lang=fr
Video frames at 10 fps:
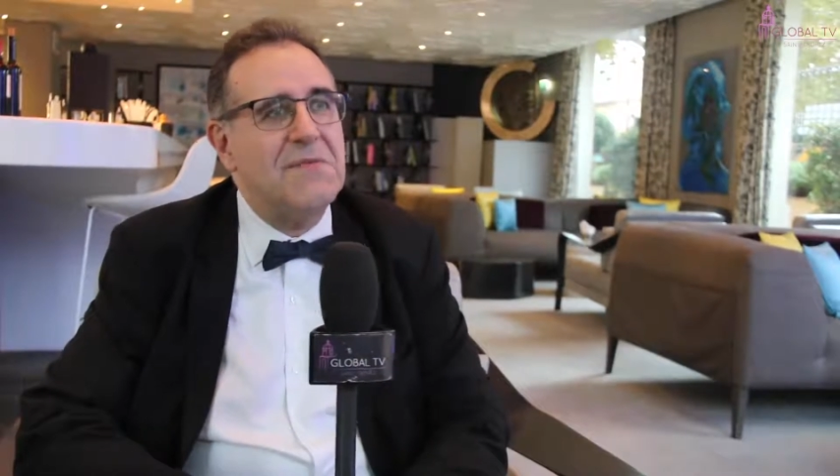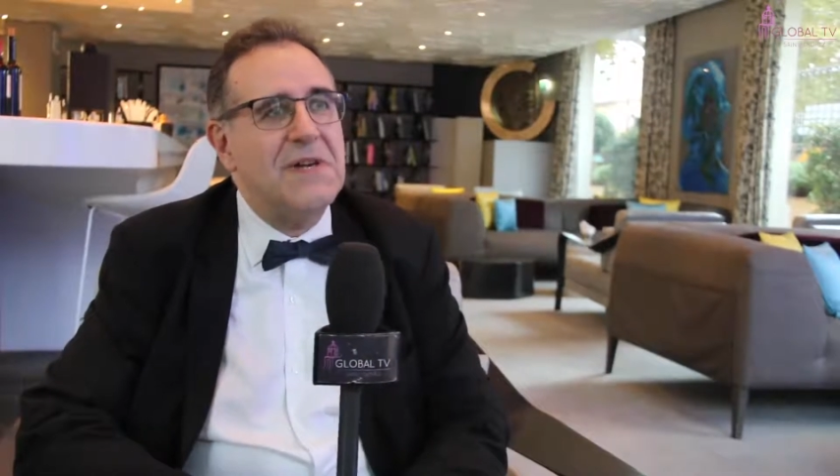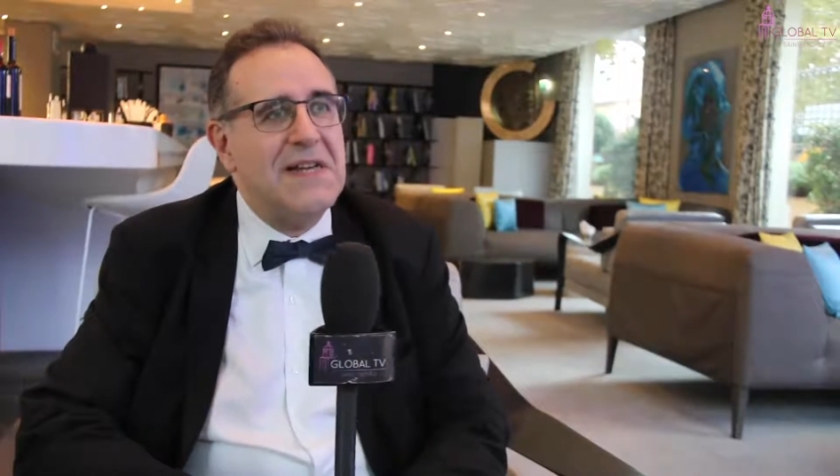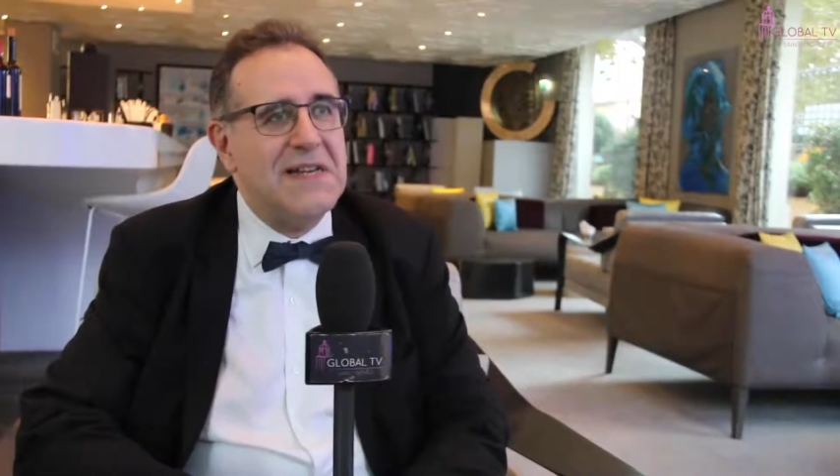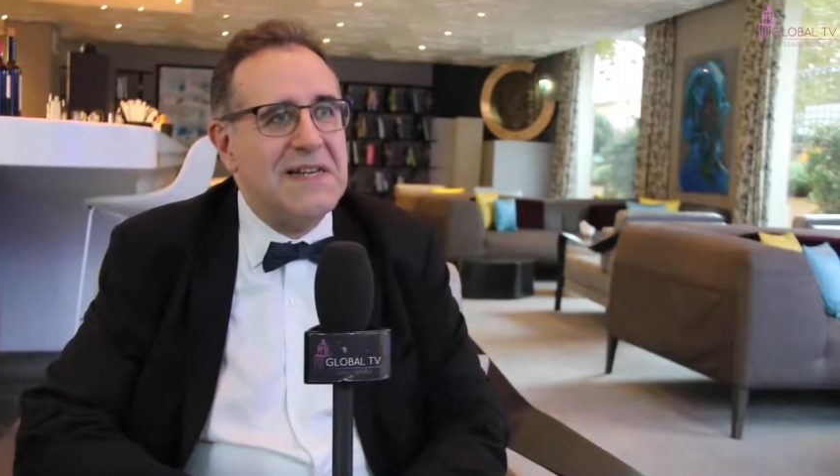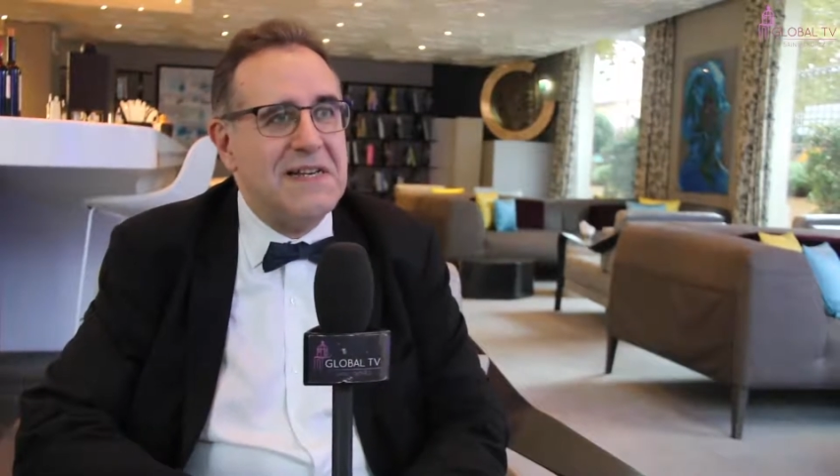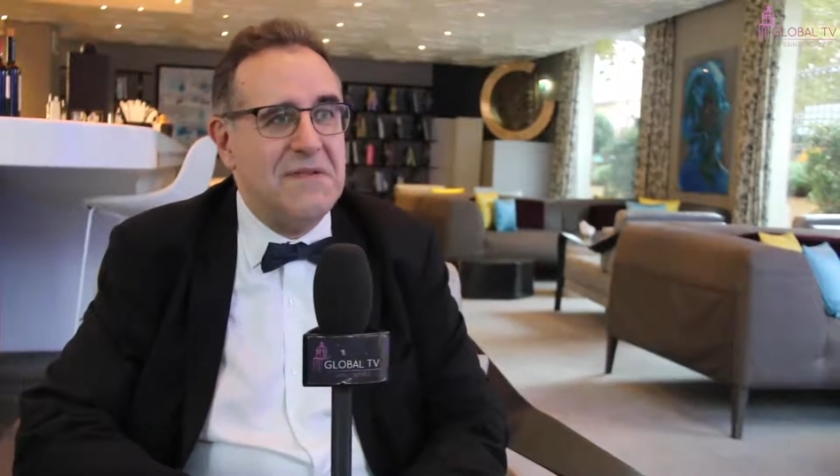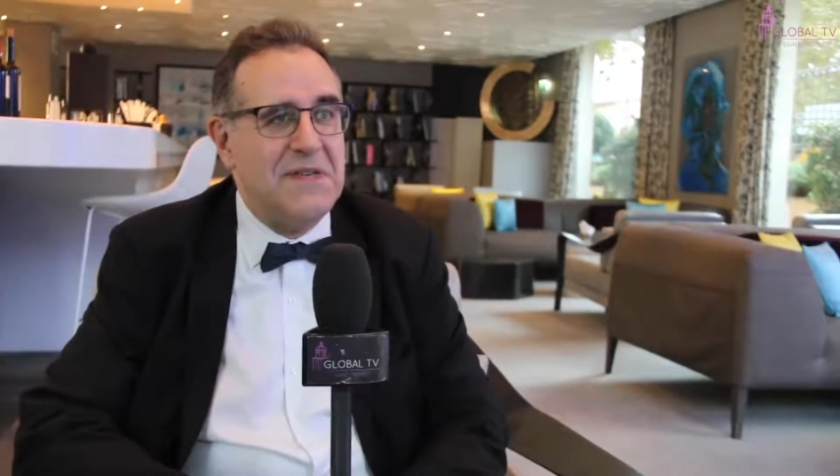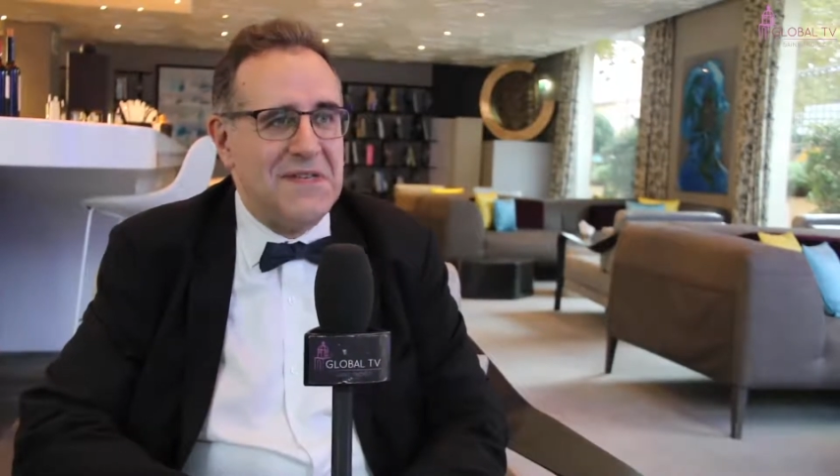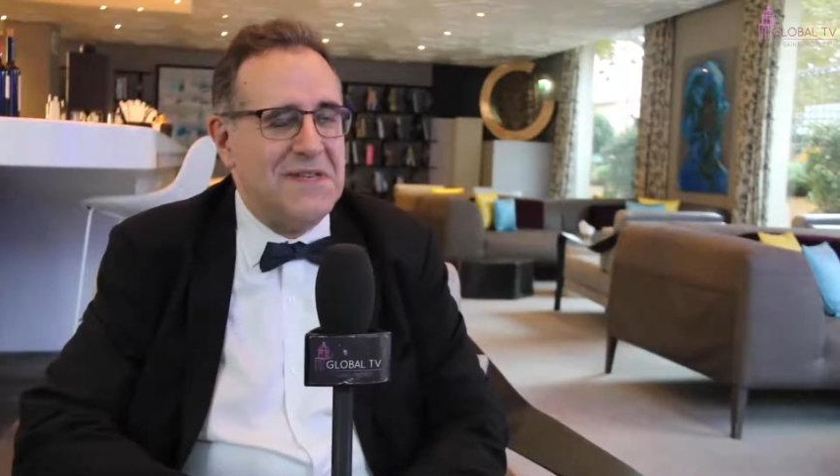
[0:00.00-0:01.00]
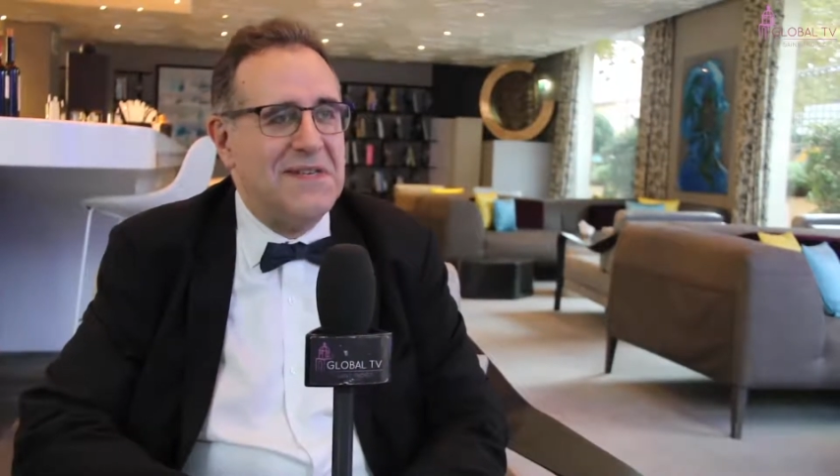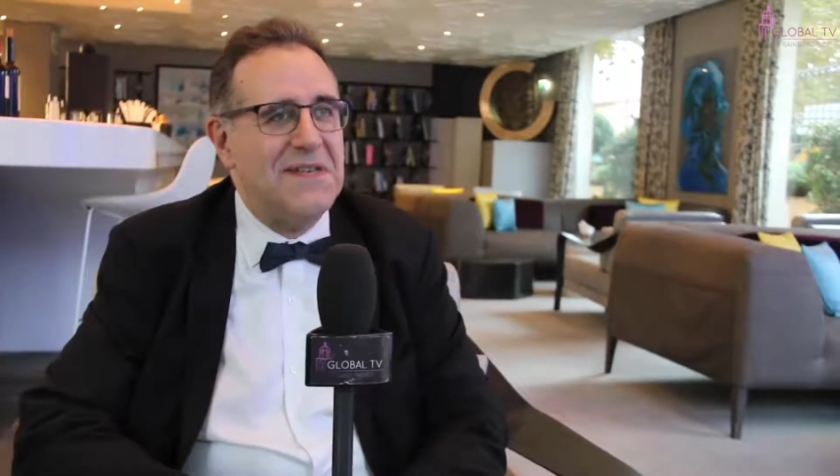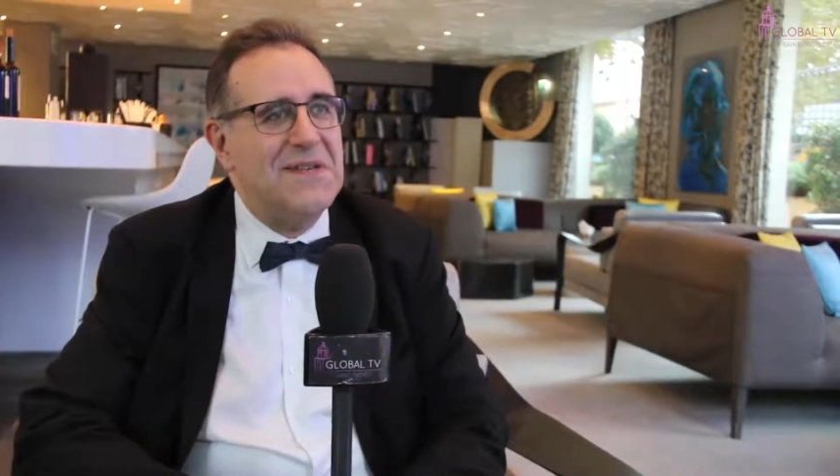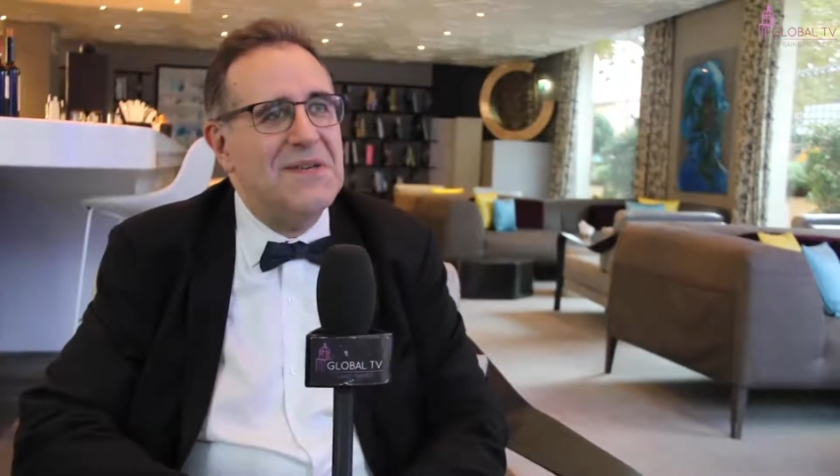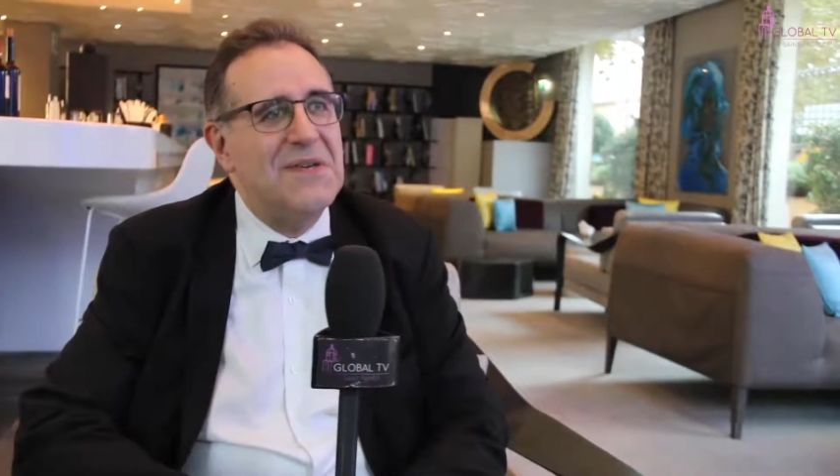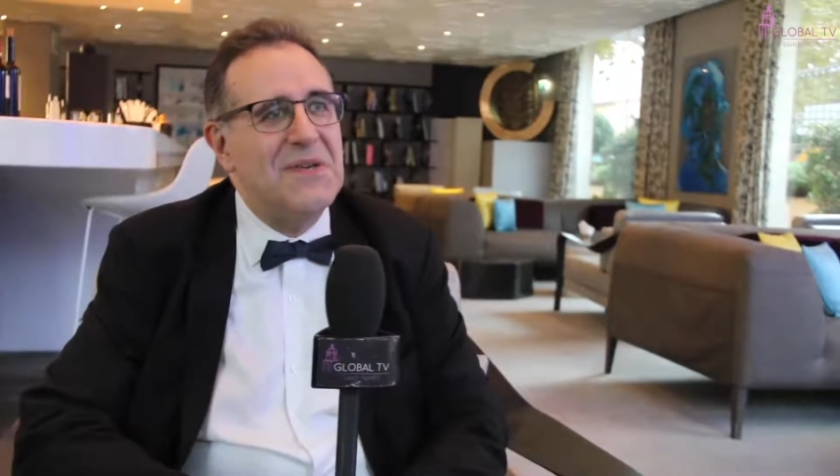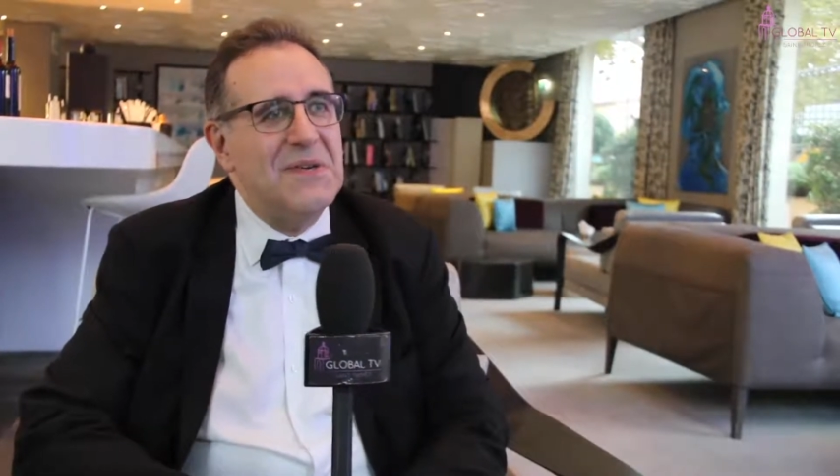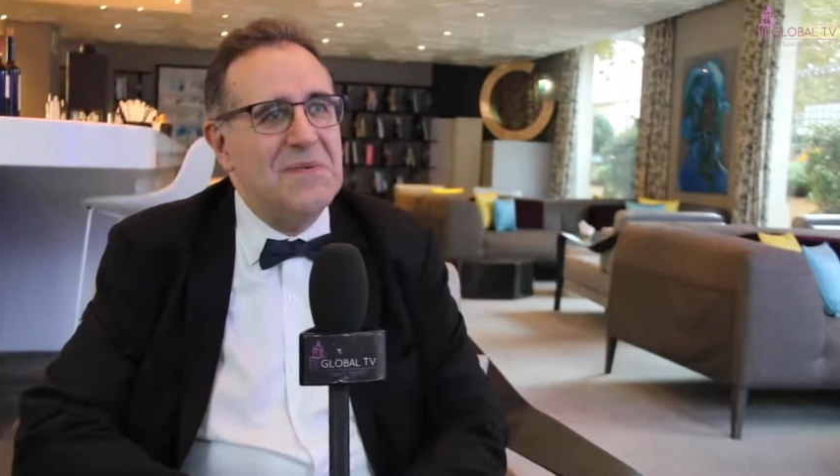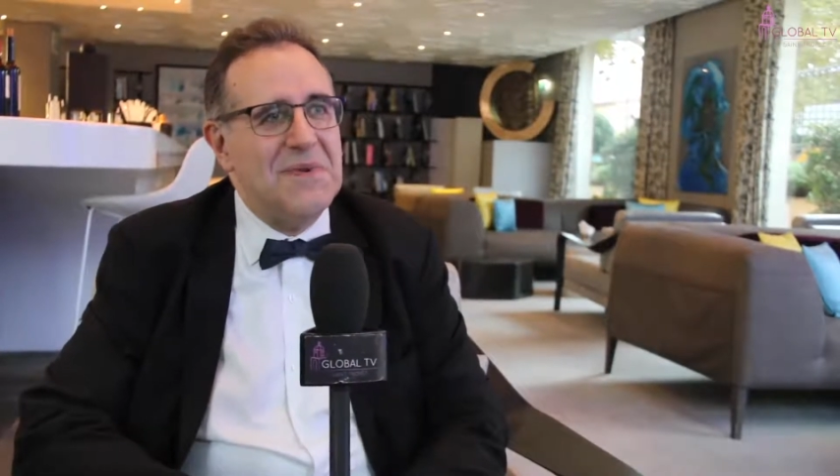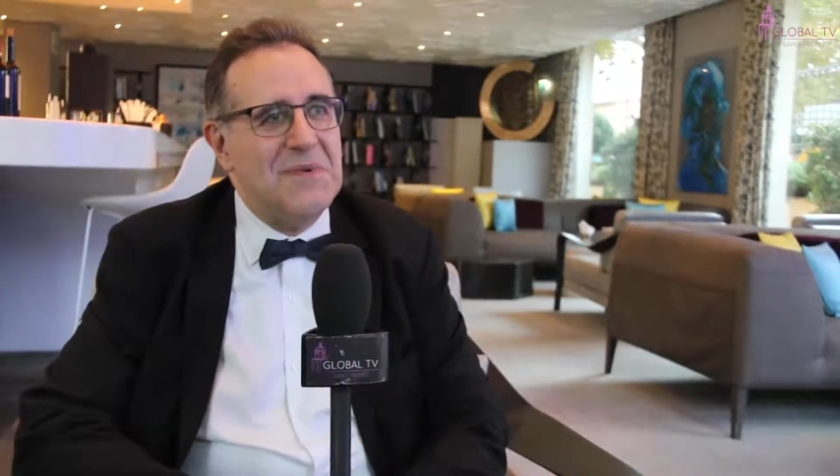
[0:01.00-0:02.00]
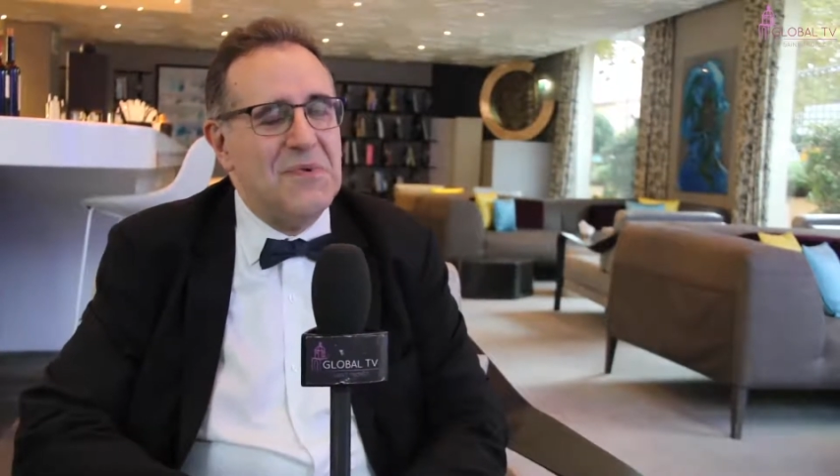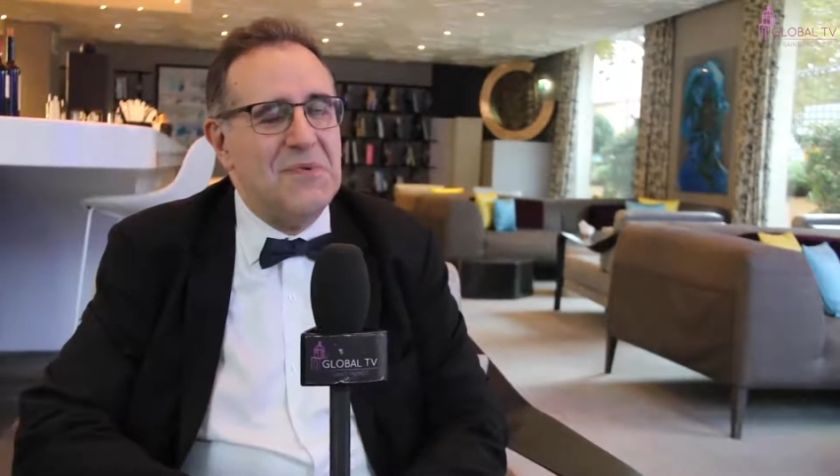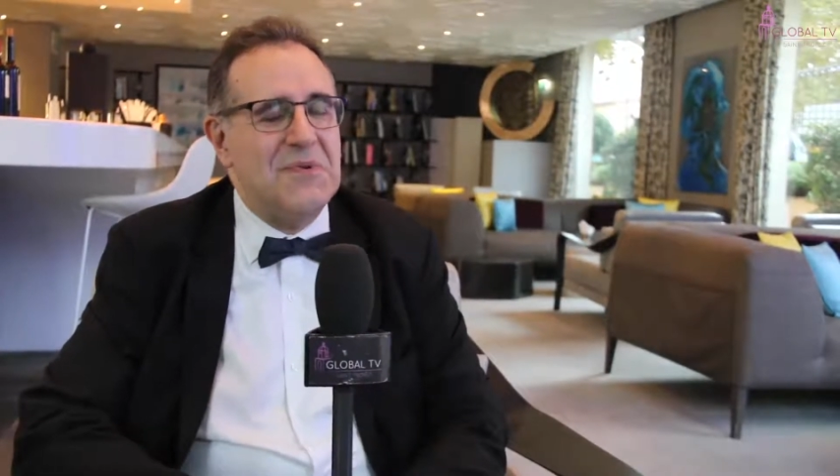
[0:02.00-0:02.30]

Voilà, elle avait été, euh,